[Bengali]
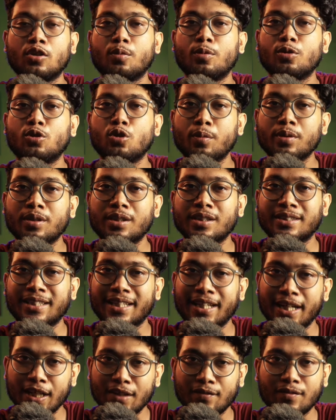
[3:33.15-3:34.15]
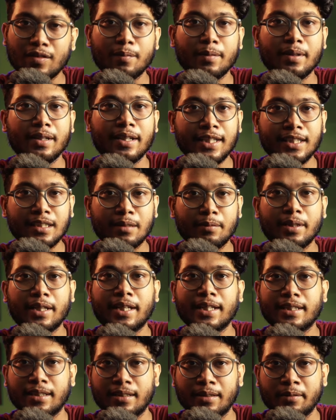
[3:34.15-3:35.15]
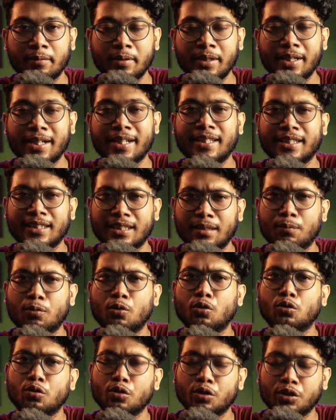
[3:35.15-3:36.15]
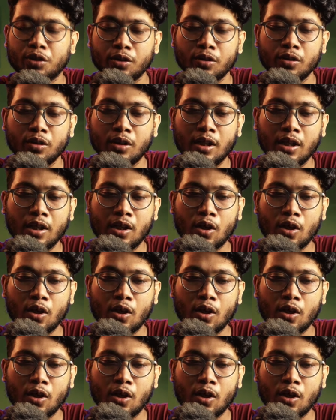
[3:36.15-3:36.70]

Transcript: তবে ছবিতে সেকেন্ড ফিমেল লিড হিসেবে কে থাকবে এটাতে একটা প্রশ্ন ছিল